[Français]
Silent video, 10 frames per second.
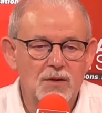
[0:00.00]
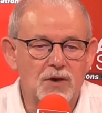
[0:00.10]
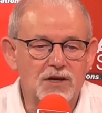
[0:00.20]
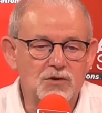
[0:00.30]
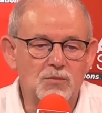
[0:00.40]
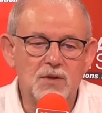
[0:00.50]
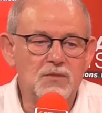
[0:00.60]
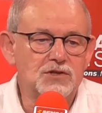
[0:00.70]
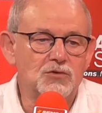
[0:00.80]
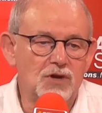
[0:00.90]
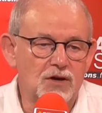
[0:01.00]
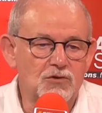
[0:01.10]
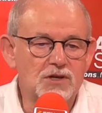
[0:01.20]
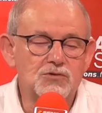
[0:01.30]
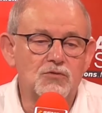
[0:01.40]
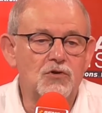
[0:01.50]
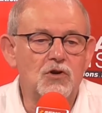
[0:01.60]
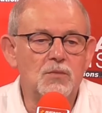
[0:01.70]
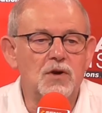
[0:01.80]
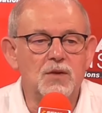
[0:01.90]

par exemple, les maisons de la rue Gaston Follop,